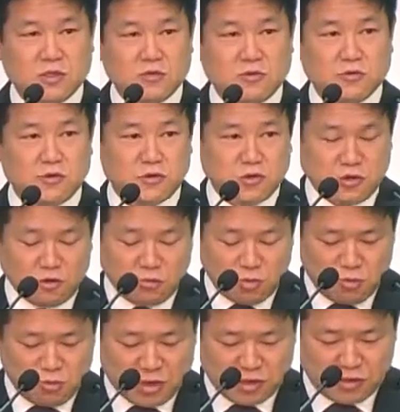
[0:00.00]
영어 성경에
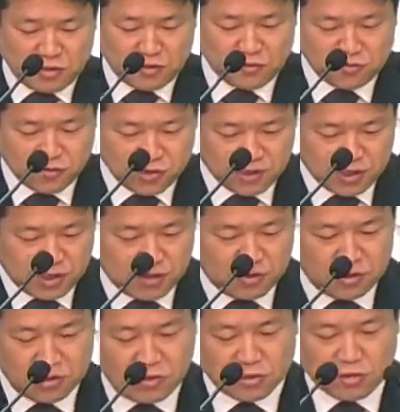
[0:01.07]
보면 맨션으로 이렇게 되어
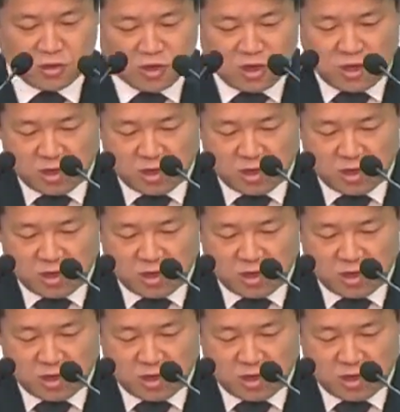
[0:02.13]
있는 어떤